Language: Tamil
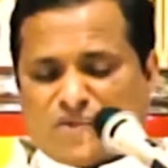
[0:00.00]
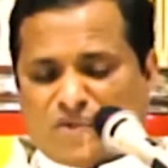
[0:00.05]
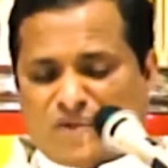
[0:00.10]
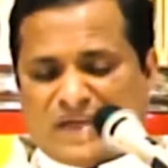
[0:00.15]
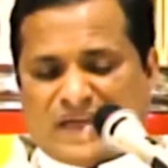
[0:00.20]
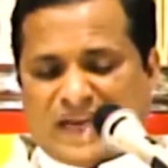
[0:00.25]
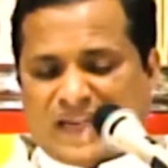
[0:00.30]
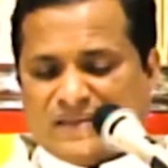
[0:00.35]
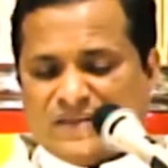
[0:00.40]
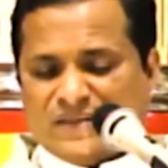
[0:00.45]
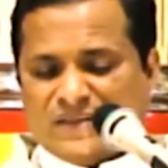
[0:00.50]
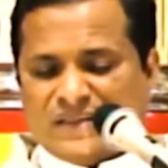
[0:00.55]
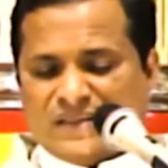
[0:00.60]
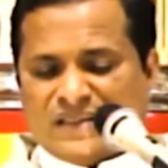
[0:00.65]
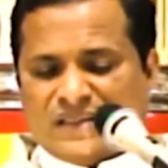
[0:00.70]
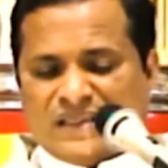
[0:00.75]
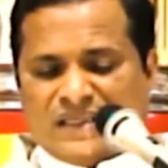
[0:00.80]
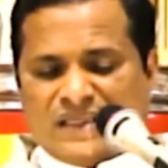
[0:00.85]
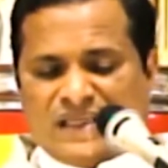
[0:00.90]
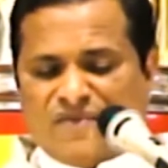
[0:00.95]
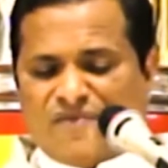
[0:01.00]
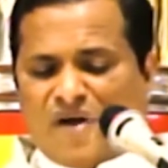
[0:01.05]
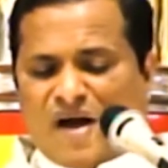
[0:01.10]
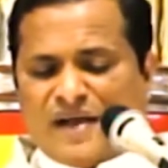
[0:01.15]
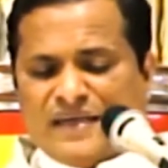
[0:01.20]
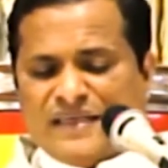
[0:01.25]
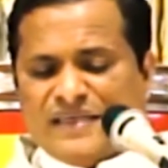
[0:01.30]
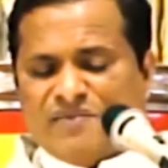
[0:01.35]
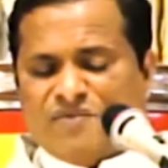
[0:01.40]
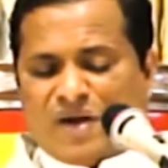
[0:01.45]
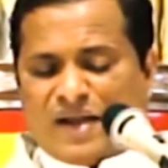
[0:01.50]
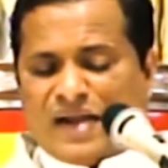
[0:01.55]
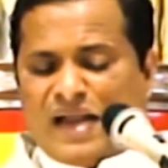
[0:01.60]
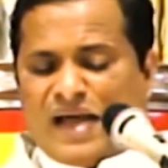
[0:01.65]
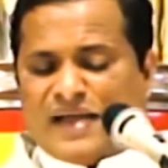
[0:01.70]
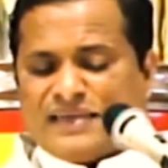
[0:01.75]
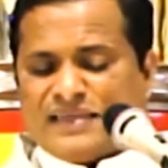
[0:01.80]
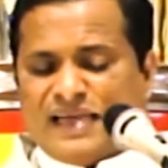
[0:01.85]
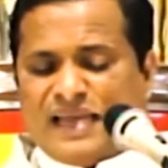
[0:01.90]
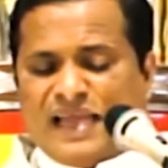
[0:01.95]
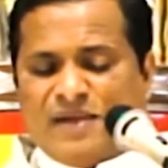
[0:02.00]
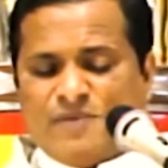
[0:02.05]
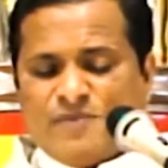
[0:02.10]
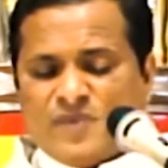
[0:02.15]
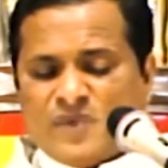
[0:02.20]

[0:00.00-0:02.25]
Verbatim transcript: சொல்லுகிறது இவ்வாறு வரலாற்றினை